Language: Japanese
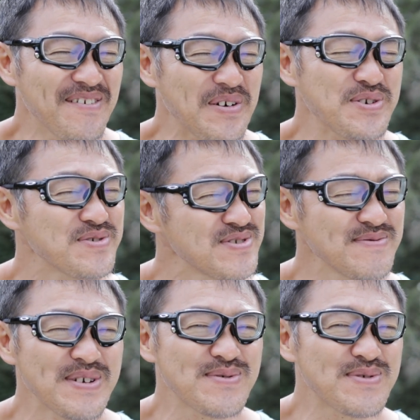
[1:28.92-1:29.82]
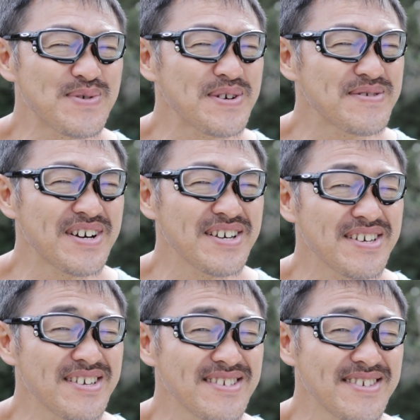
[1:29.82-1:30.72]
もう40メートルどれぐら
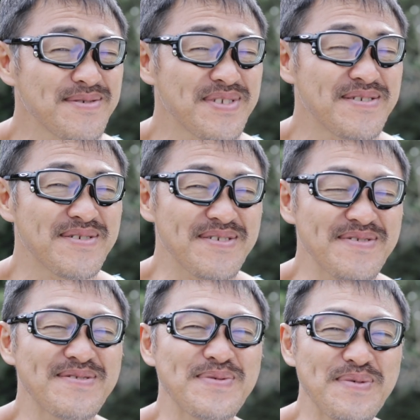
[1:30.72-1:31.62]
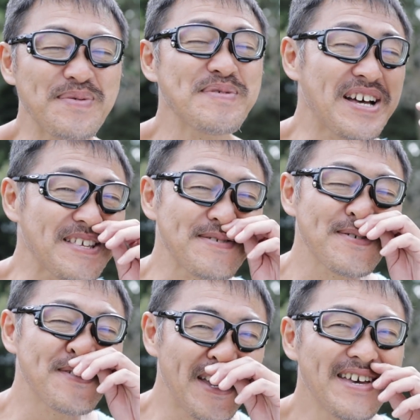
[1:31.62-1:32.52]
い精度出るのみたいな、そ
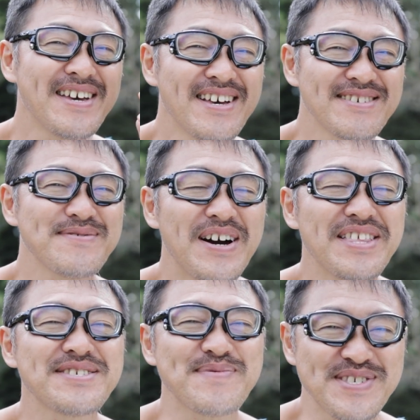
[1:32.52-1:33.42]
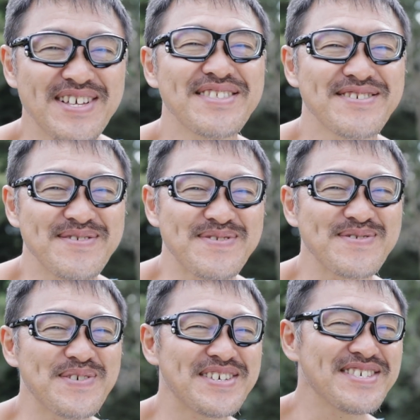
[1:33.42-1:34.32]
ういうね、そういう話もしたんですよ。す
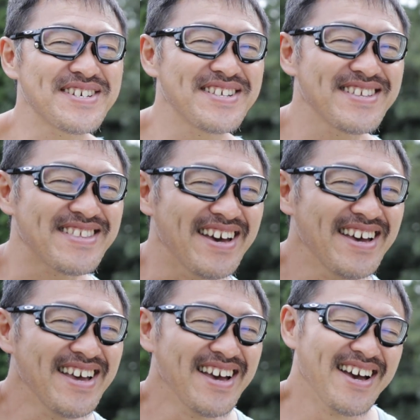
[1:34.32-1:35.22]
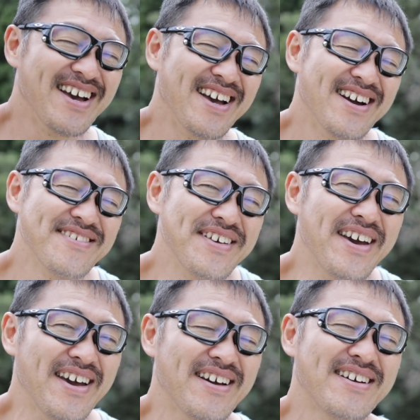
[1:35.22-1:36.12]
ごい気にされてて。
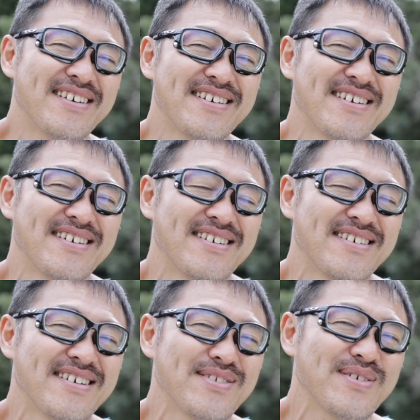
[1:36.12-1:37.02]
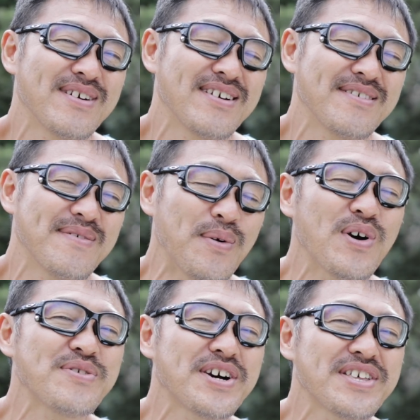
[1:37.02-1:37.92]
で、まあ、
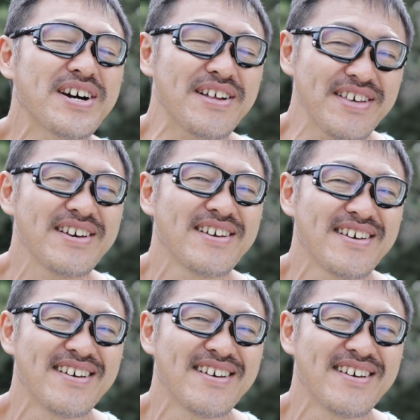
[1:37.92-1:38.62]
他の方からね、